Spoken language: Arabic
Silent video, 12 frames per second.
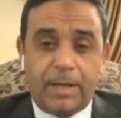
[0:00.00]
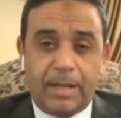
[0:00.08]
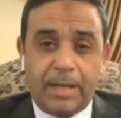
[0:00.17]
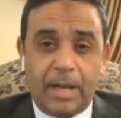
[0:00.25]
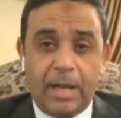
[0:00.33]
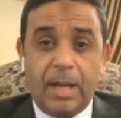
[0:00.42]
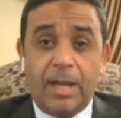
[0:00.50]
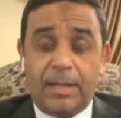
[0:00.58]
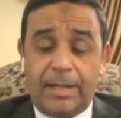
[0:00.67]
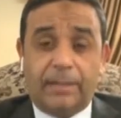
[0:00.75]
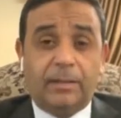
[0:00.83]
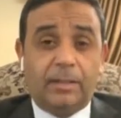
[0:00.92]
ليا
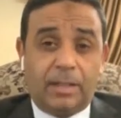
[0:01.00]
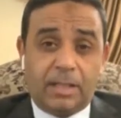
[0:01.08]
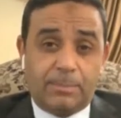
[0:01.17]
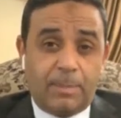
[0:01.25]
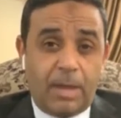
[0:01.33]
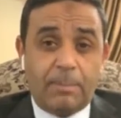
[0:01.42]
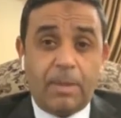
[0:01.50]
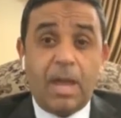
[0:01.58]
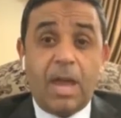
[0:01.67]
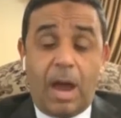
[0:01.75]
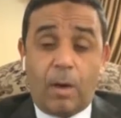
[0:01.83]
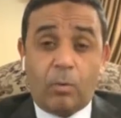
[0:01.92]
لعده اسباب
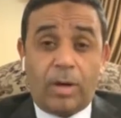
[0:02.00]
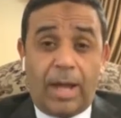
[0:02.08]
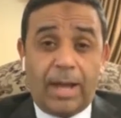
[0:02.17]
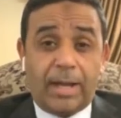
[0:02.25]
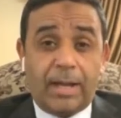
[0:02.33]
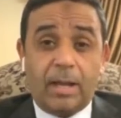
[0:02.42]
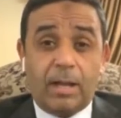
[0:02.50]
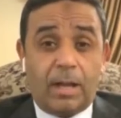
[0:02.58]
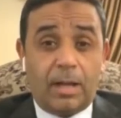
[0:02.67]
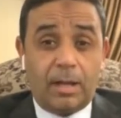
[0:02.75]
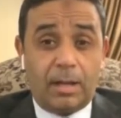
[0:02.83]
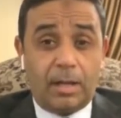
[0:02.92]
اول حاجه
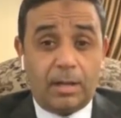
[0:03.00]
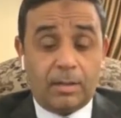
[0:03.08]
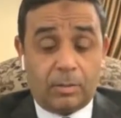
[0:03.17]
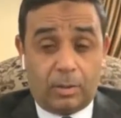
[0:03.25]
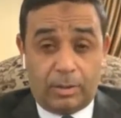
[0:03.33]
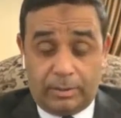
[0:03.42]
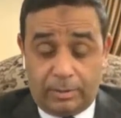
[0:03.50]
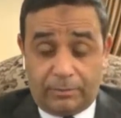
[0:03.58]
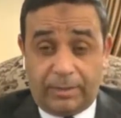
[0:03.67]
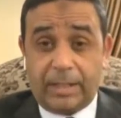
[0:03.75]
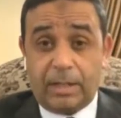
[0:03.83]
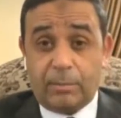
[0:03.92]
آه،
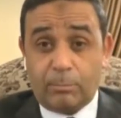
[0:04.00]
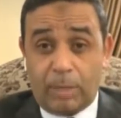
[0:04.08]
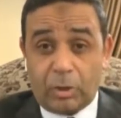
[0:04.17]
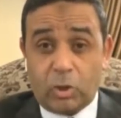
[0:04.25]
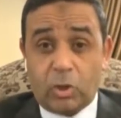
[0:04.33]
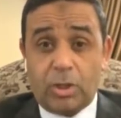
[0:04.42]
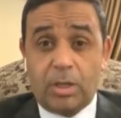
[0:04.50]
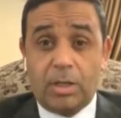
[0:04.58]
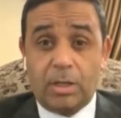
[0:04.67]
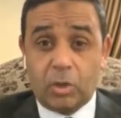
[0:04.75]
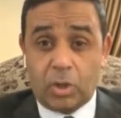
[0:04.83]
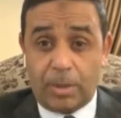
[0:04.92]
نفتكر ماتش
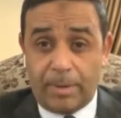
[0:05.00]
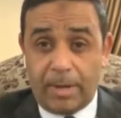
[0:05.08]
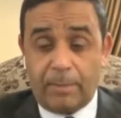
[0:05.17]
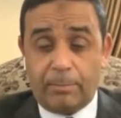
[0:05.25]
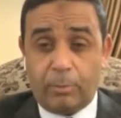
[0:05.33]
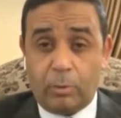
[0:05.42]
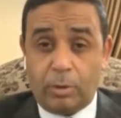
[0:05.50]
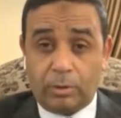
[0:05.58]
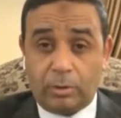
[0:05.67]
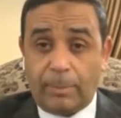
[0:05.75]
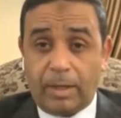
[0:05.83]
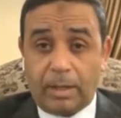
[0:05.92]
الشباب
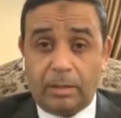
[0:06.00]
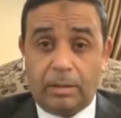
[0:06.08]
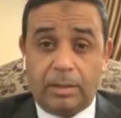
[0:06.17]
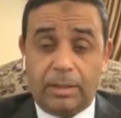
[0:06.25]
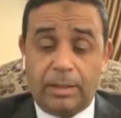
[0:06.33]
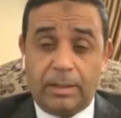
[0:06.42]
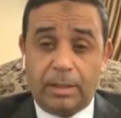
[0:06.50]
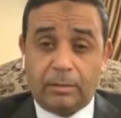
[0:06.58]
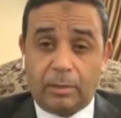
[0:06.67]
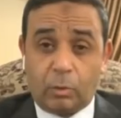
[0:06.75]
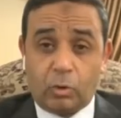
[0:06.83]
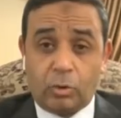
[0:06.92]
وضمك اللي
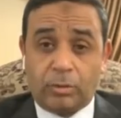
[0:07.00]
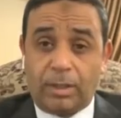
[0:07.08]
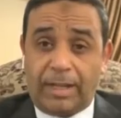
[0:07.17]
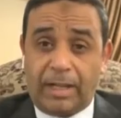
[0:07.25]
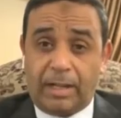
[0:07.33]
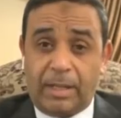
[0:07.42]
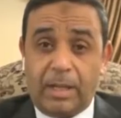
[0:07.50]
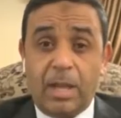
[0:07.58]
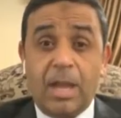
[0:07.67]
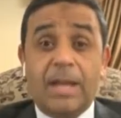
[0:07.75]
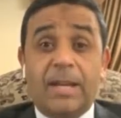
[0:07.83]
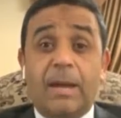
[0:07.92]
اداره سلطان الحربي
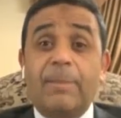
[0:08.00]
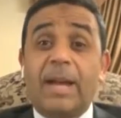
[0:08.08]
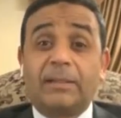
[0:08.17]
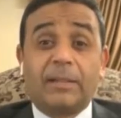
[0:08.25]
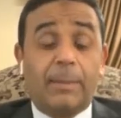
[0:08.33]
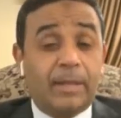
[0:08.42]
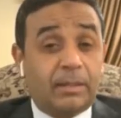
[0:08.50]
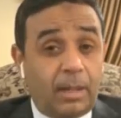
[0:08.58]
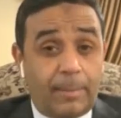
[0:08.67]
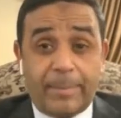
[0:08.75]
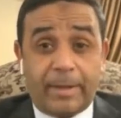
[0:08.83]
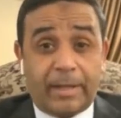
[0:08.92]
لم يعتمد
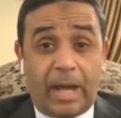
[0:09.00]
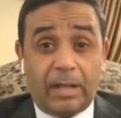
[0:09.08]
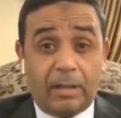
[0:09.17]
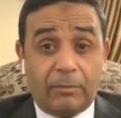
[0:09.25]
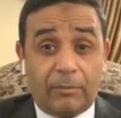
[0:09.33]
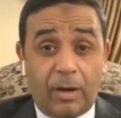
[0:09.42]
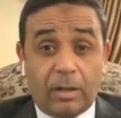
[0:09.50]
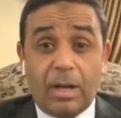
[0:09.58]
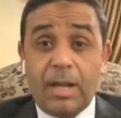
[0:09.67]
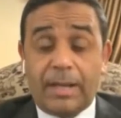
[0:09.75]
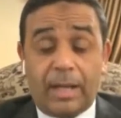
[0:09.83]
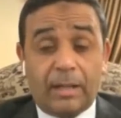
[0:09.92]
تماما على الفار
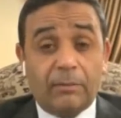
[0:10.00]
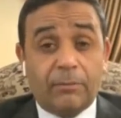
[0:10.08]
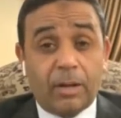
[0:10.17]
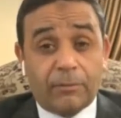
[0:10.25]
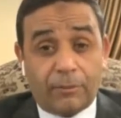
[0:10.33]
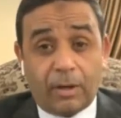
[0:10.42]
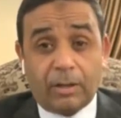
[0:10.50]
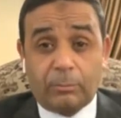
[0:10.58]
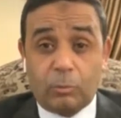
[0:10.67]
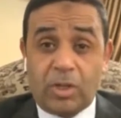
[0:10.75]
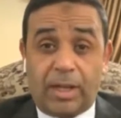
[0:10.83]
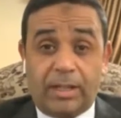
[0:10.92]
كان الفار فقط
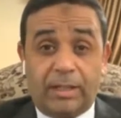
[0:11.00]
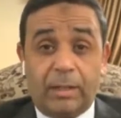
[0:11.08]
مساعد